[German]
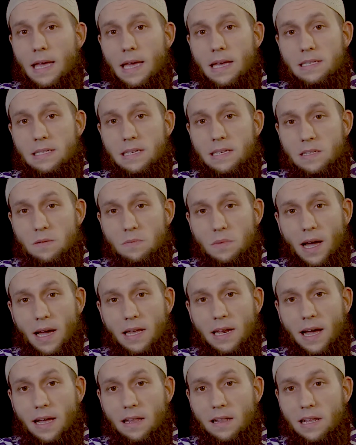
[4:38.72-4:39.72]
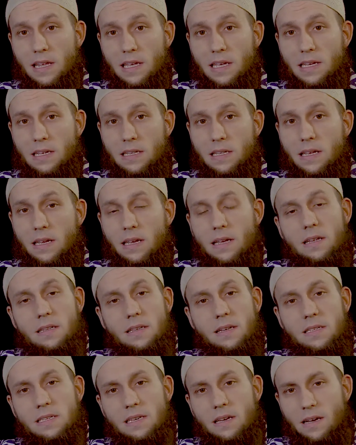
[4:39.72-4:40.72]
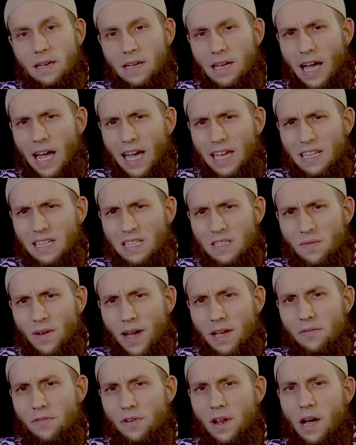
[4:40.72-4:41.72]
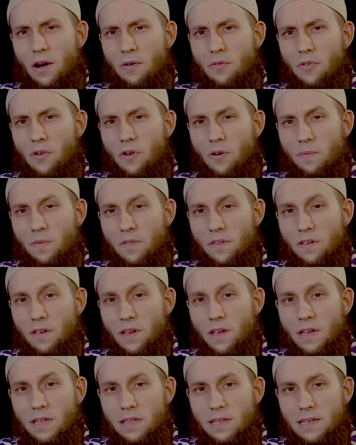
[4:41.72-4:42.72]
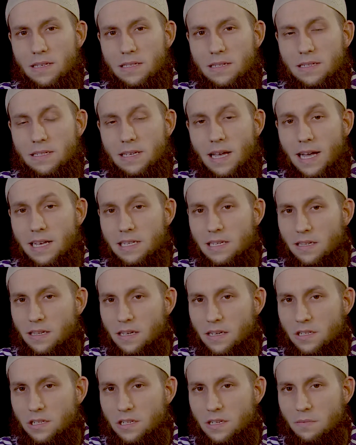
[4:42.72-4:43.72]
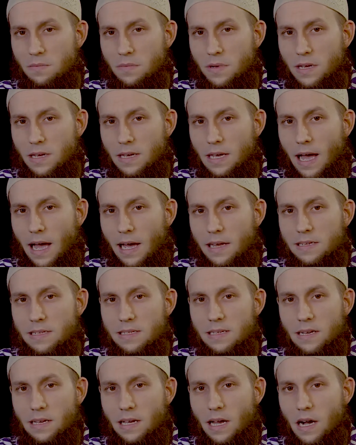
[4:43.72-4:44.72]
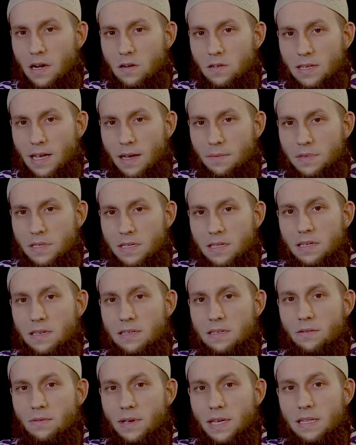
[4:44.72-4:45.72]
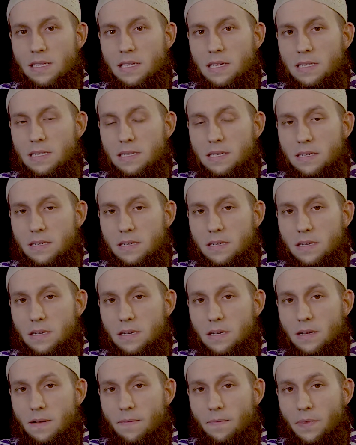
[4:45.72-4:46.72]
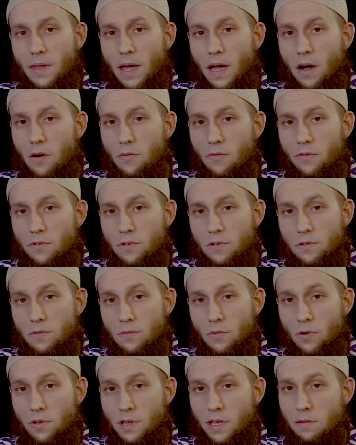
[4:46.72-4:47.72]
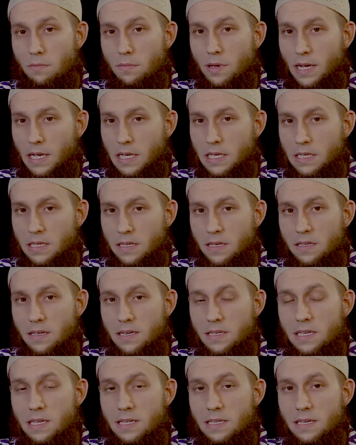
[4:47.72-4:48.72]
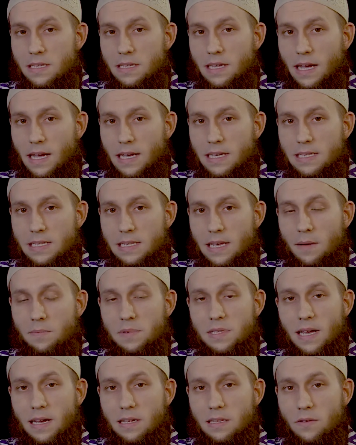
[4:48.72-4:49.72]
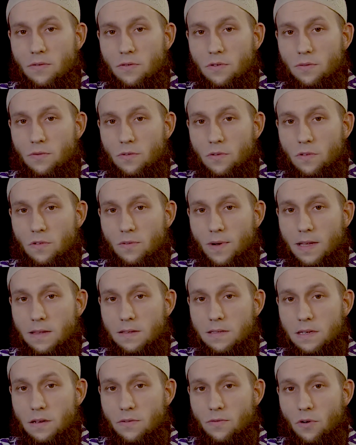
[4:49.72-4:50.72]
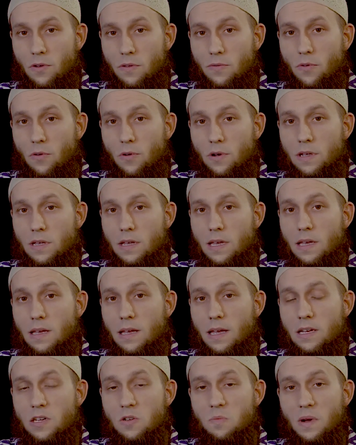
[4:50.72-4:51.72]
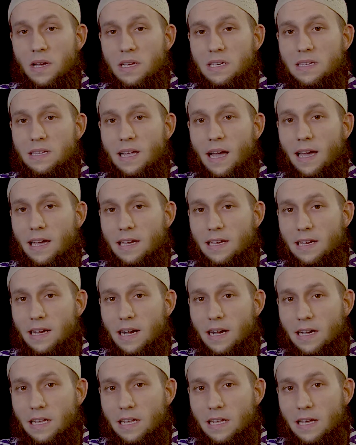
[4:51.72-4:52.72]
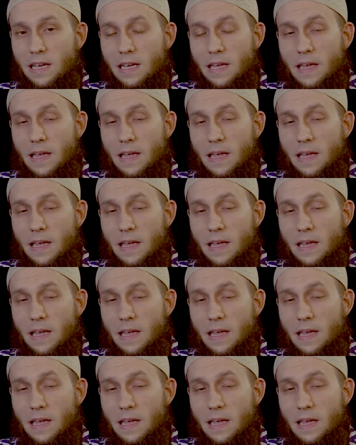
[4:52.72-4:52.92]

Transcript: Es ist mir ein Anliegen, dass hier kein Zweifel aufkommt, dass das Assad-Regime eines der grausamsten dieser Welt ist. Darauf wurde im Bericht des IZRS ab Seite 25 fortfolgende entsprechend eingegangen.